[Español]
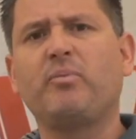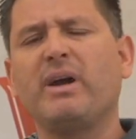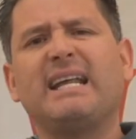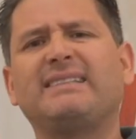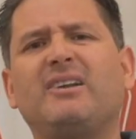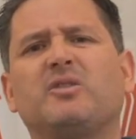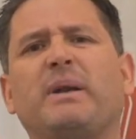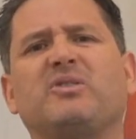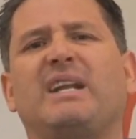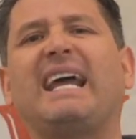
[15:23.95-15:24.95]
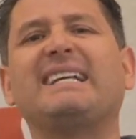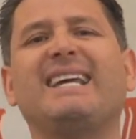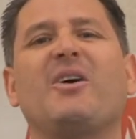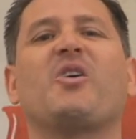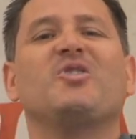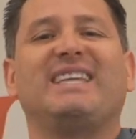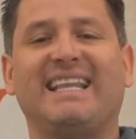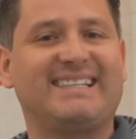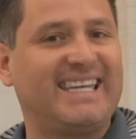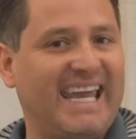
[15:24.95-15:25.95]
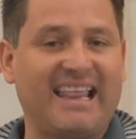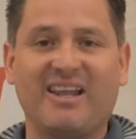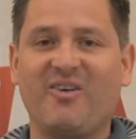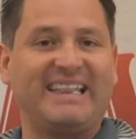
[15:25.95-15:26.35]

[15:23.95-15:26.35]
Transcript: pero pueden hacer los personajes de lo que ustedes quieran,